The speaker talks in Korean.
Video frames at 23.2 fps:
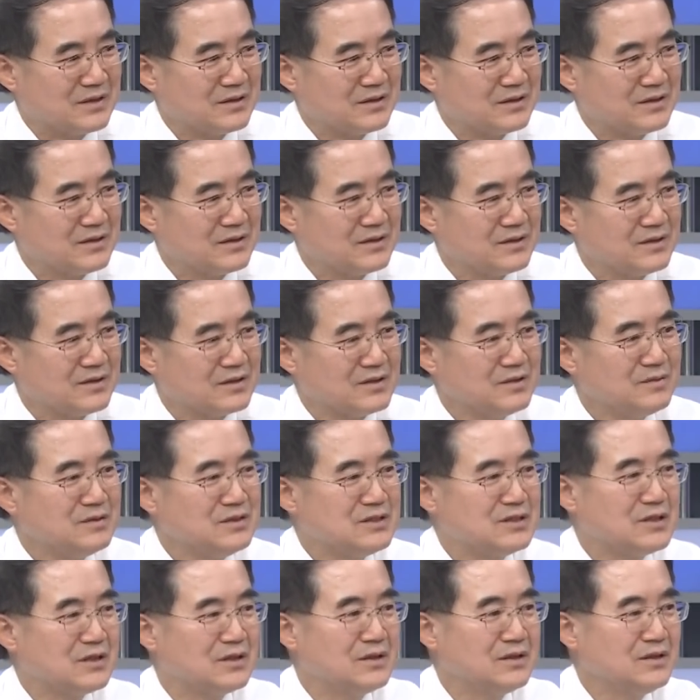예. 그러면
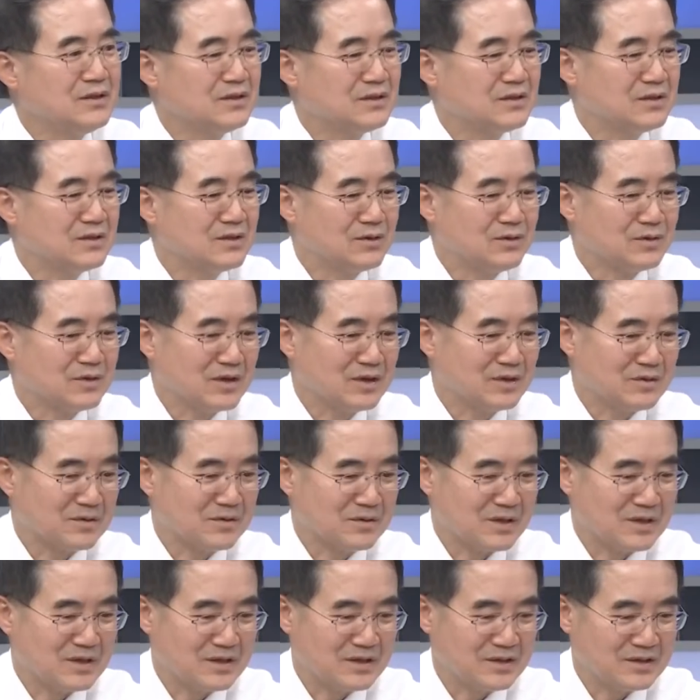이제
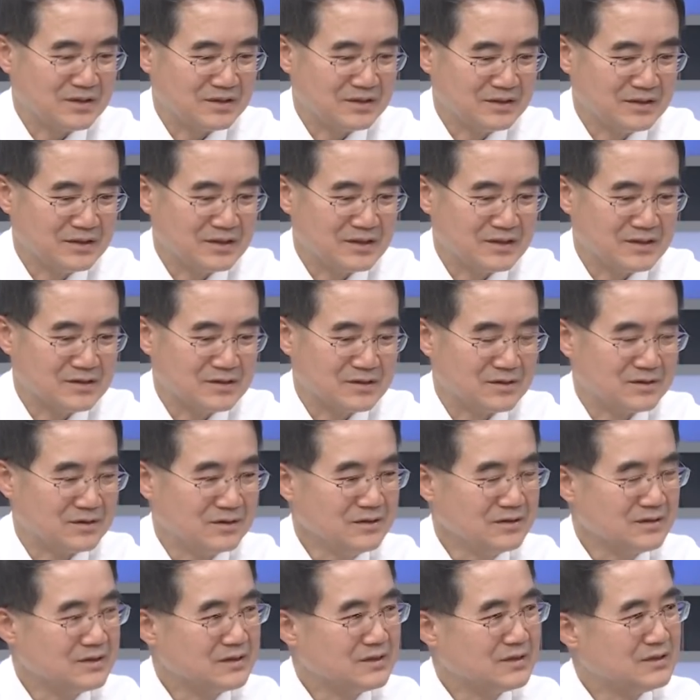홍앵커가 이렇게
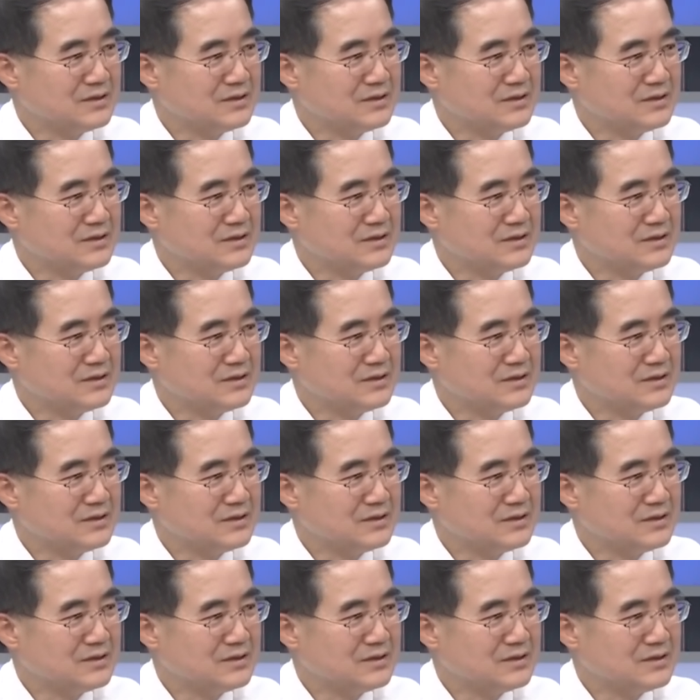해서